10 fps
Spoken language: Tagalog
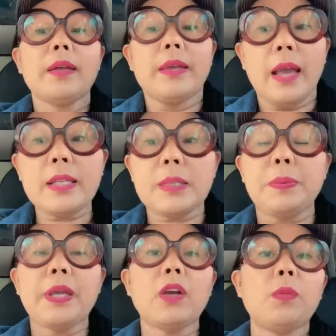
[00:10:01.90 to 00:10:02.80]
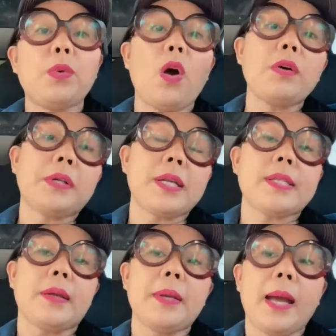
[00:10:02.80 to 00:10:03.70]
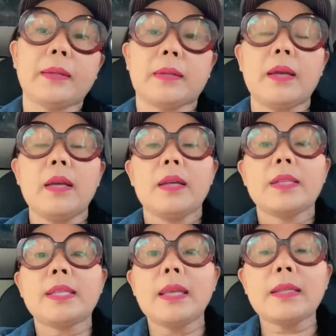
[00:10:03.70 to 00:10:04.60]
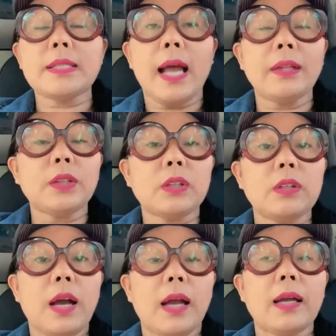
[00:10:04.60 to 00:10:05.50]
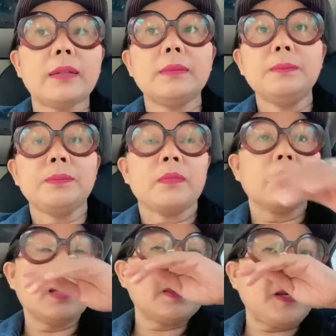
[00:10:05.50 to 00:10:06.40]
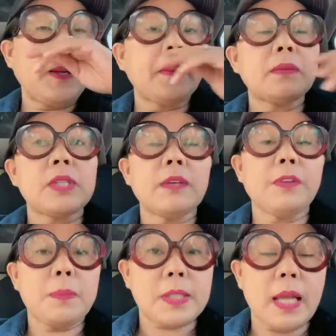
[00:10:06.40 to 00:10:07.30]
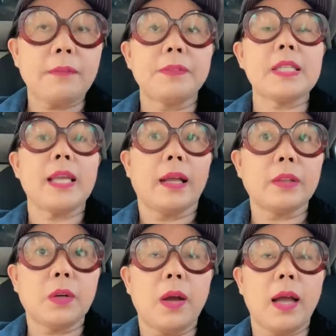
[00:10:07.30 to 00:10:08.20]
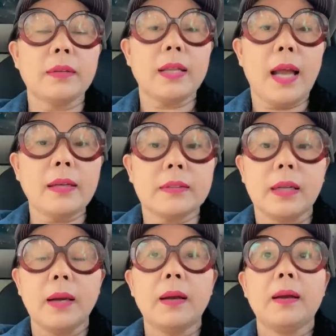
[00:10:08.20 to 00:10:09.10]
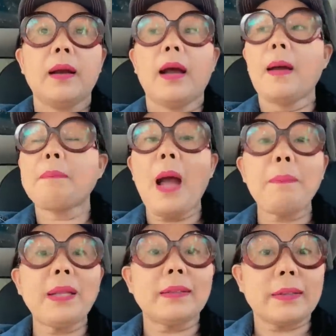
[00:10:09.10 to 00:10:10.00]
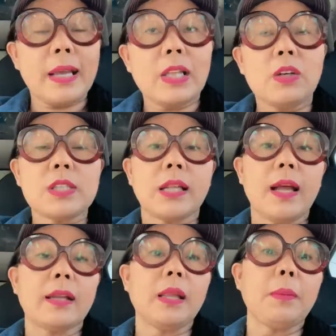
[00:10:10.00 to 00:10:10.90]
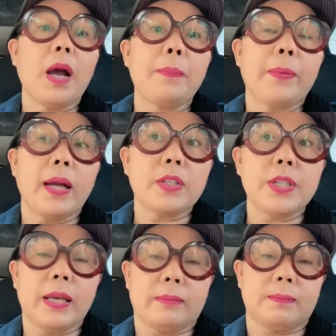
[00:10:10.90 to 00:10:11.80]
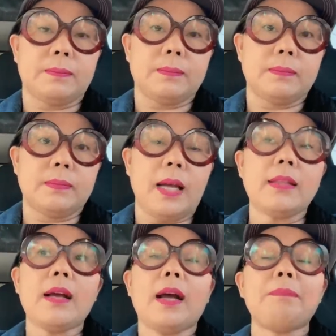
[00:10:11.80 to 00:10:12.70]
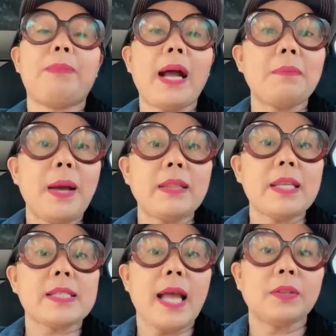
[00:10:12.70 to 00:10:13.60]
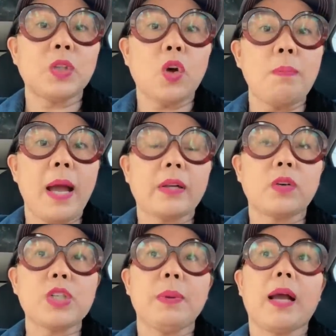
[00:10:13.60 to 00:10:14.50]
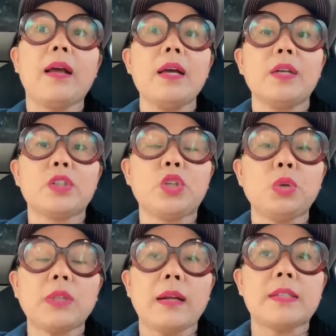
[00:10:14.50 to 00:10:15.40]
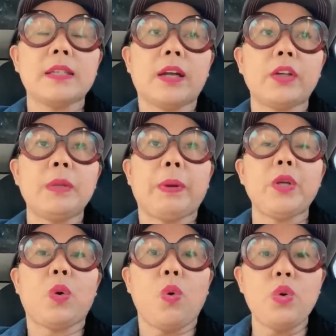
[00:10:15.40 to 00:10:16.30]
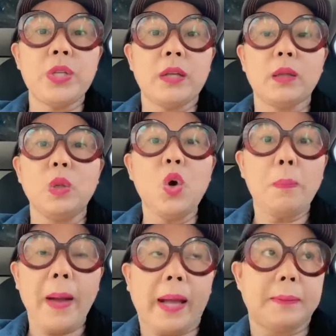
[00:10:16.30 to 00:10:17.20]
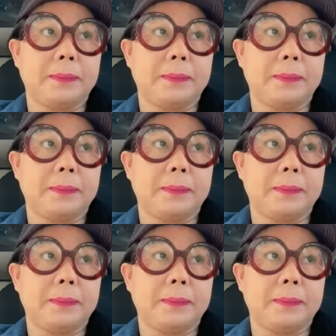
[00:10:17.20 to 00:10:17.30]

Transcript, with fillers: Yes, speaking of Congress, ayan, si Sandro ang nag ang chief of staff ni Sandro ang nag uh, papadrino sa lahat ng mga project at ang kabagman ni Sandro Marcos, mga jutang dina kayo, hindi pa kayo kunin ng lupa.